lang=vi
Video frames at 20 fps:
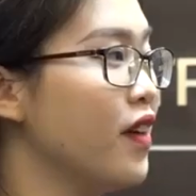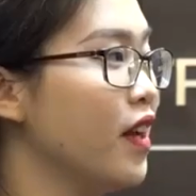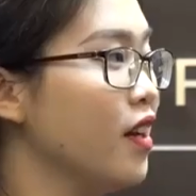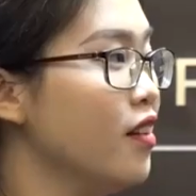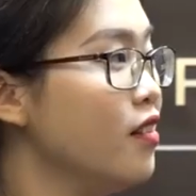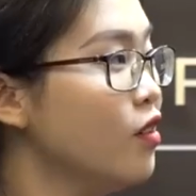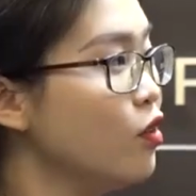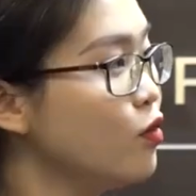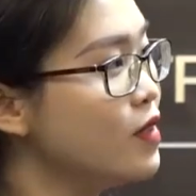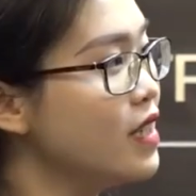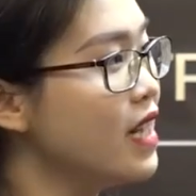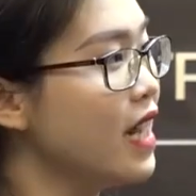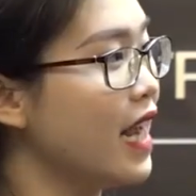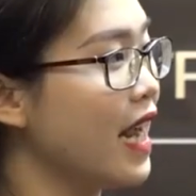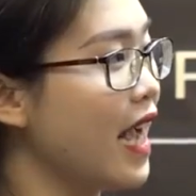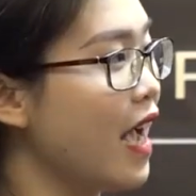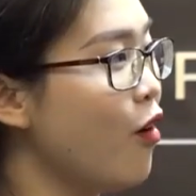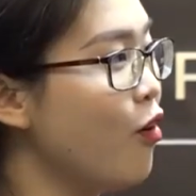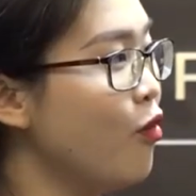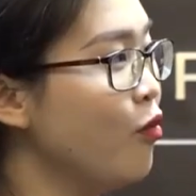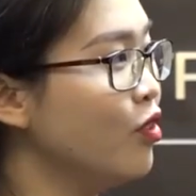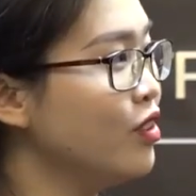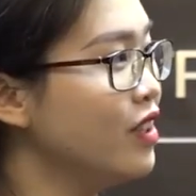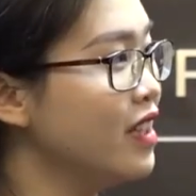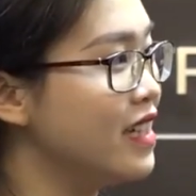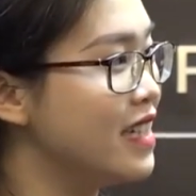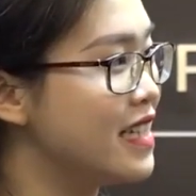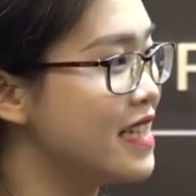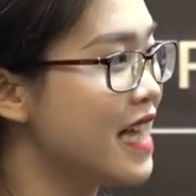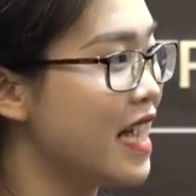và lương cũng rất là cao ông có thể
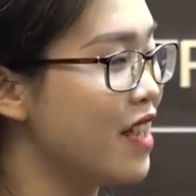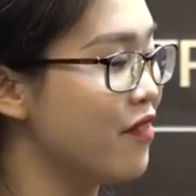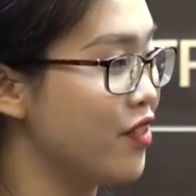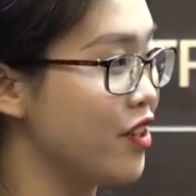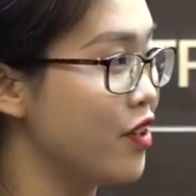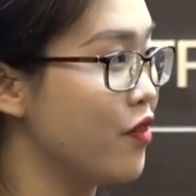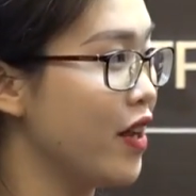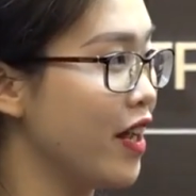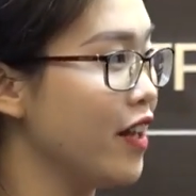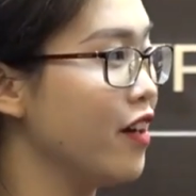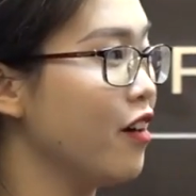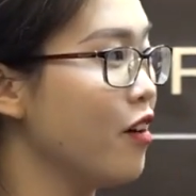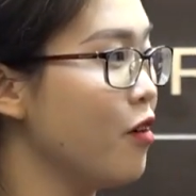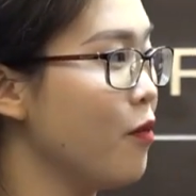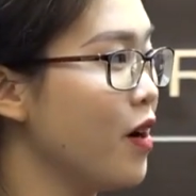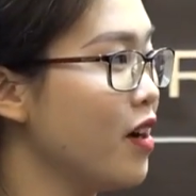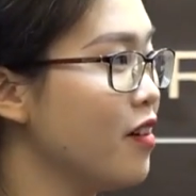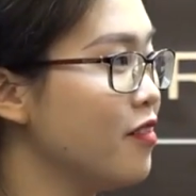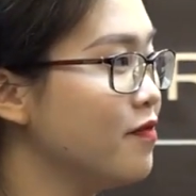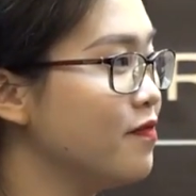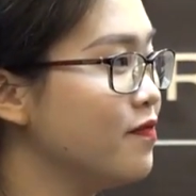lý giải về điều này được không ạ?